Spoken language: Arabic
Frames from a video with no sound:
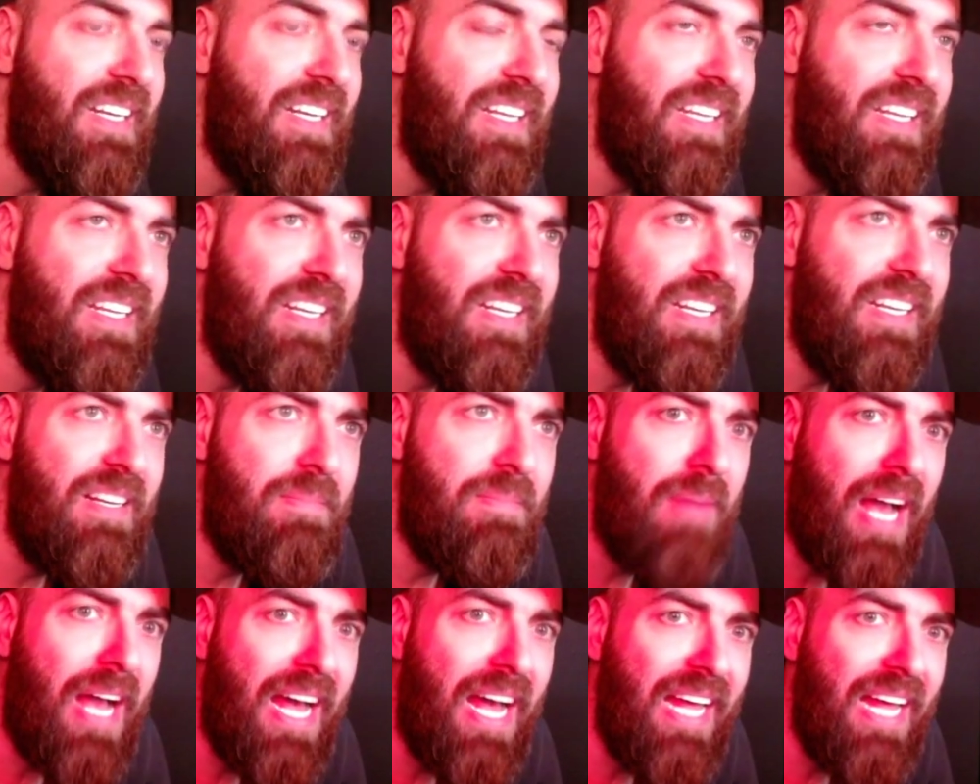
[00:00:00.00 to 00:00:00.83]

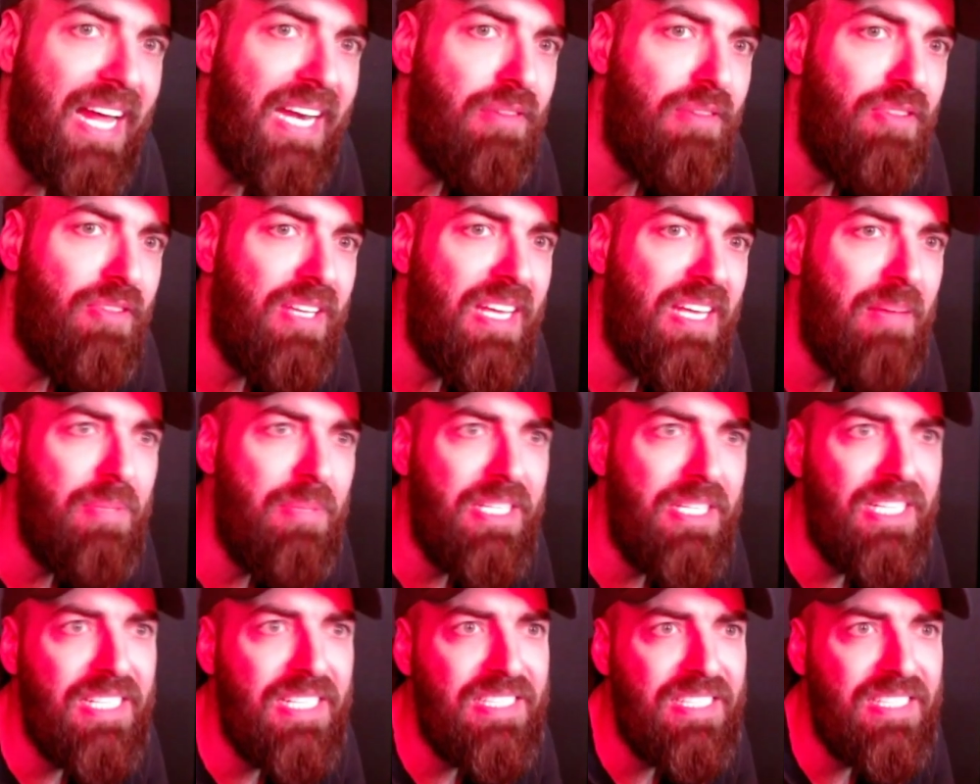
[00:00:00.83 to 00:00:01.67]
المعارك فيها
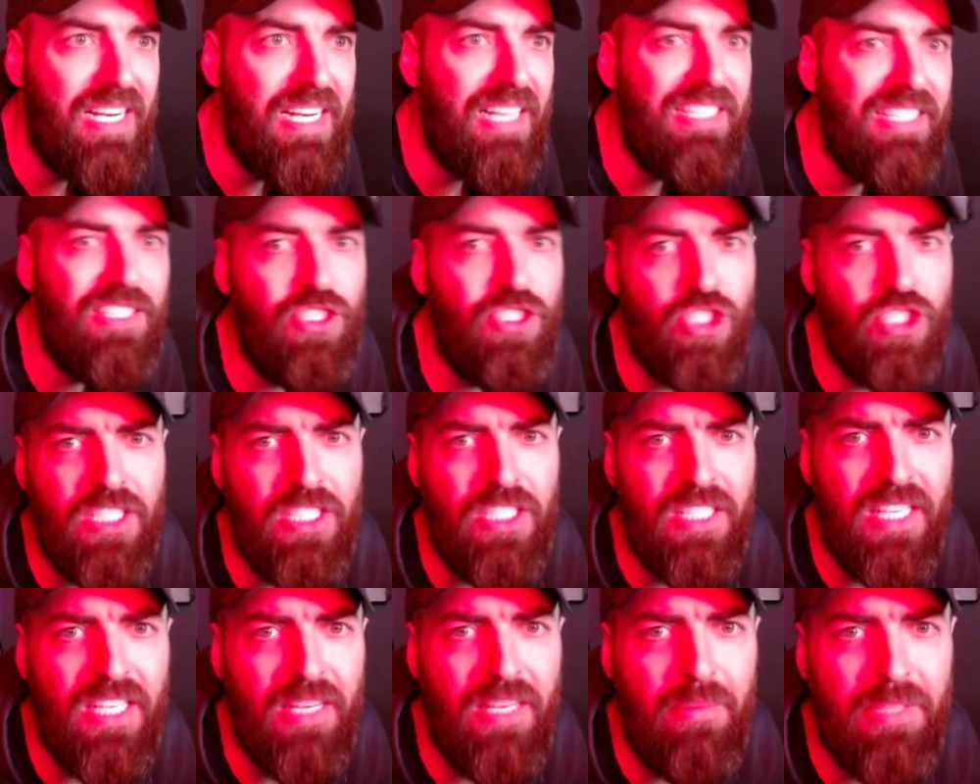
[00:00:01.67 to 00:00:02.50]
بدها
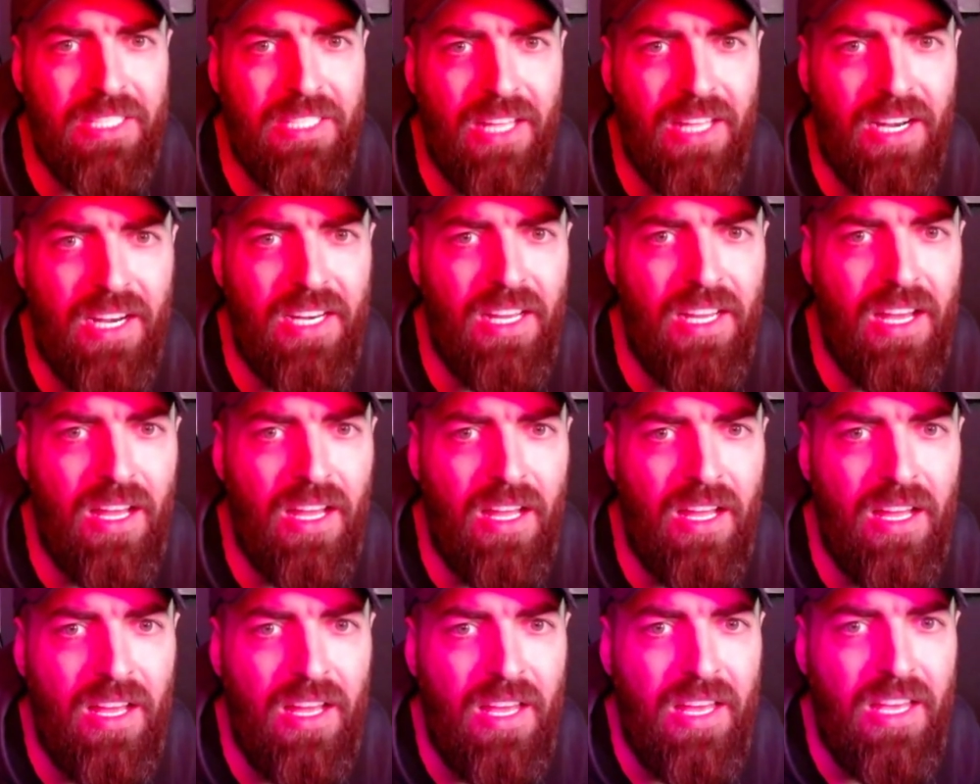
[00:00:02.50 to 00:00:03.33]
استراتيجية
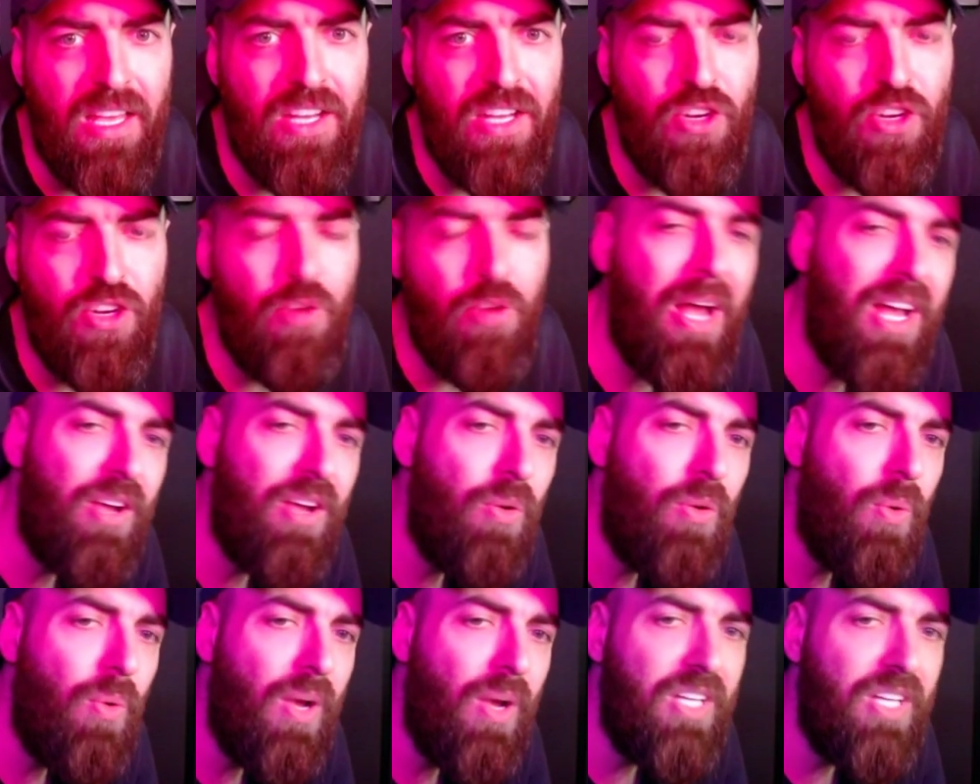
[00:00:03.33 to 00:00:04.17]
بطريقة إنه
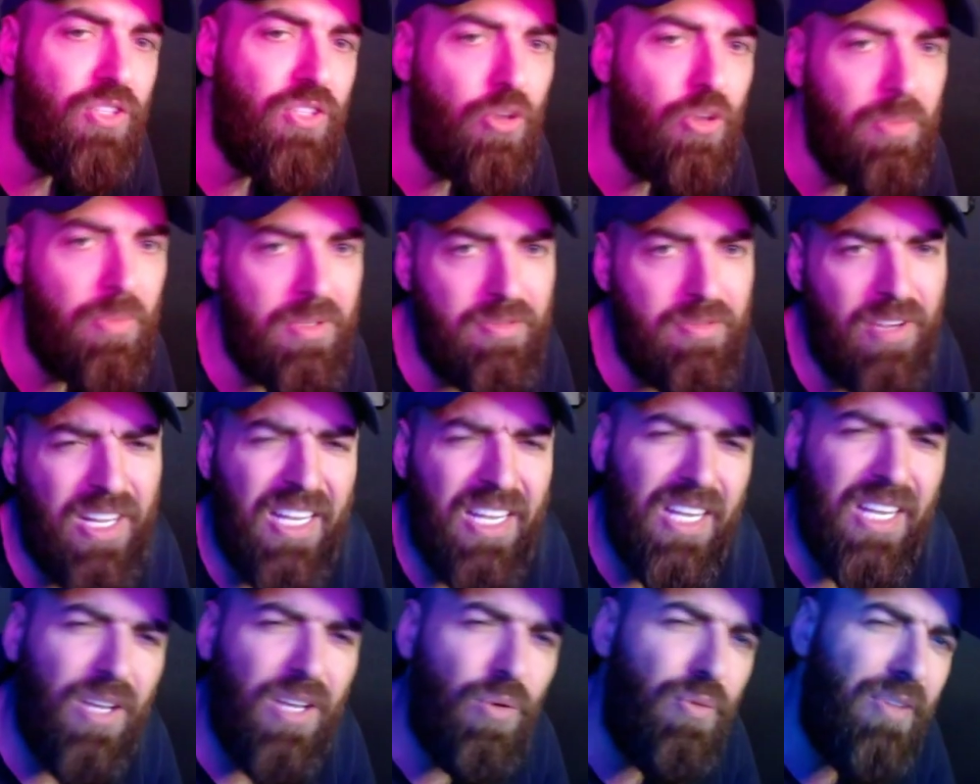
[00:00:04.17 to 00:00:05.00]
معك وقت وعم
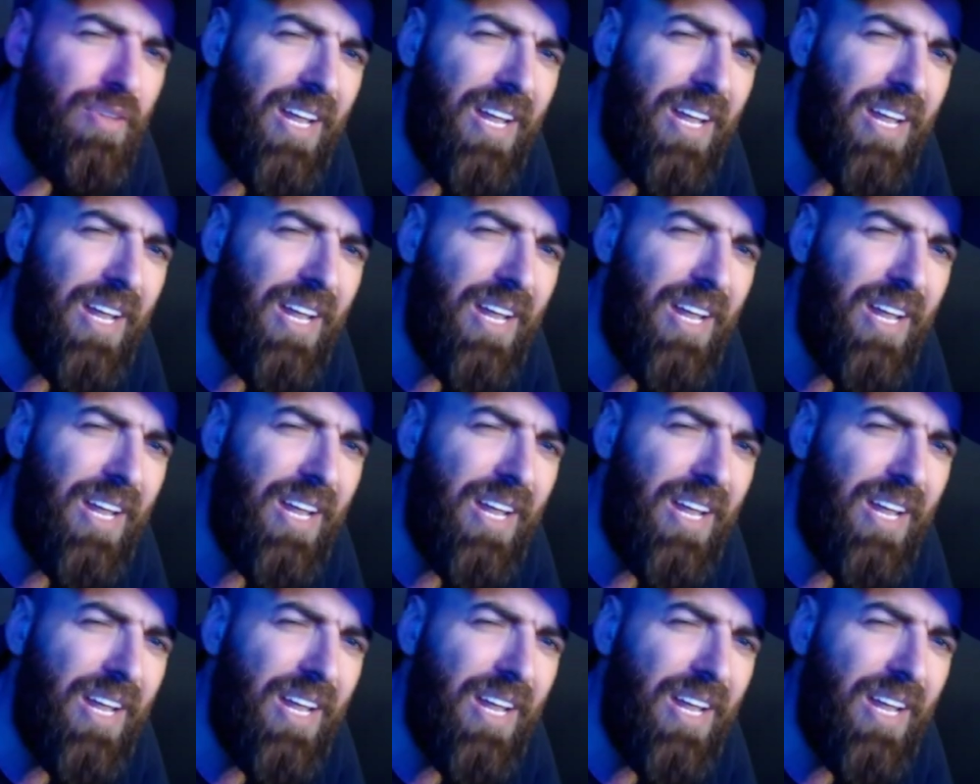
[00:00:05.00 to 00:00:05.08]
تفكر وفي